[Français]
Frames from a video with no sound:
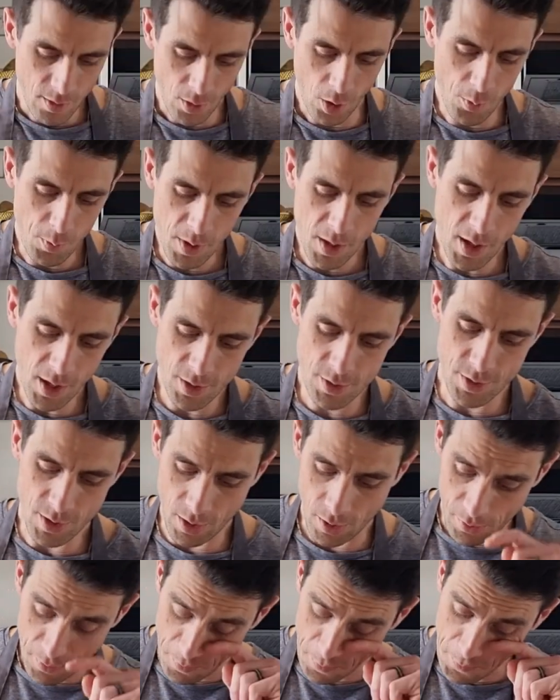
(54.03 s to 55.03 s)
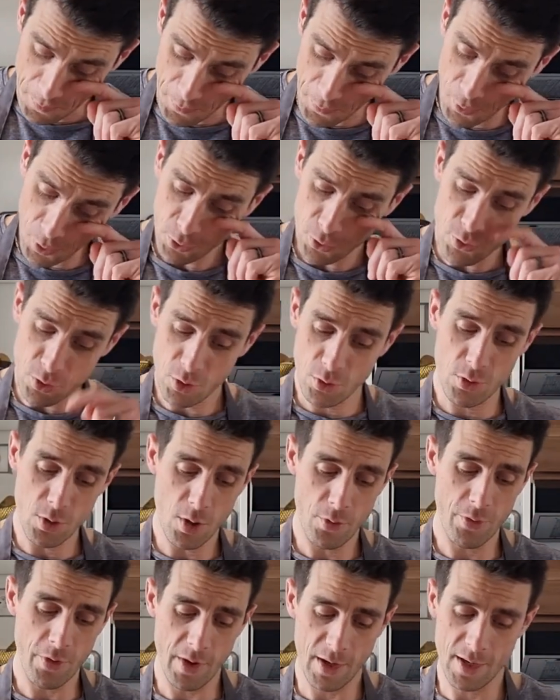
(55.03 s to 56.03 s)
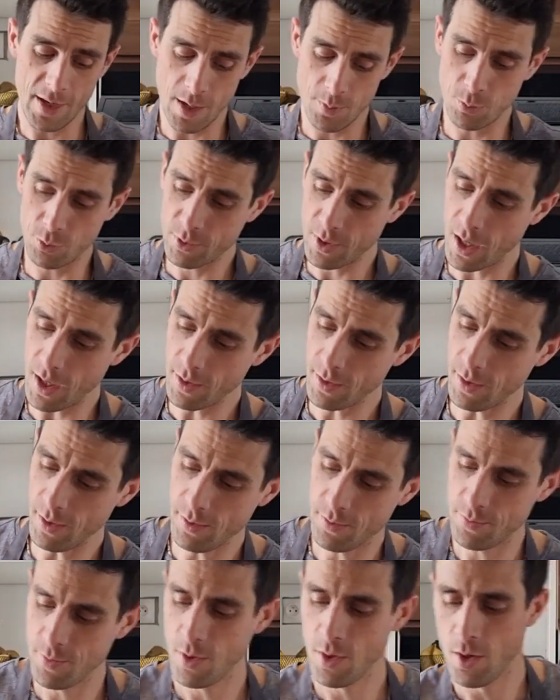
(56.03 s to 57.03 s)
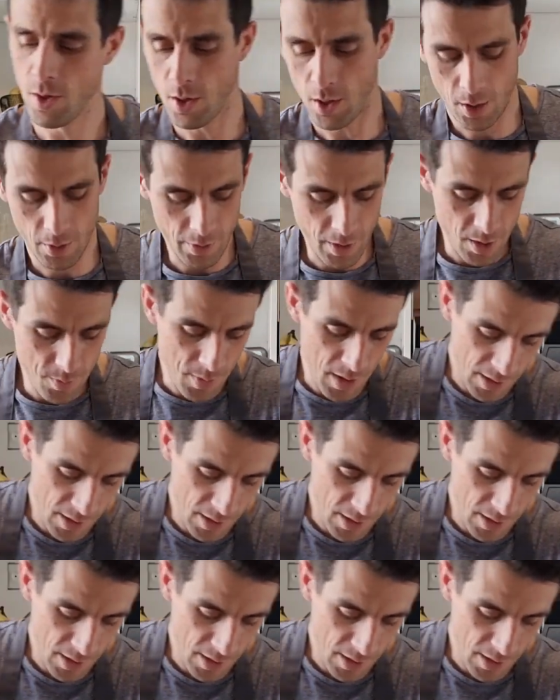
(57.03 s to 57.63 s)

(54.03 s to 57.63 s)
on mélange notre jaune d'œuf avec la moutarde. On va y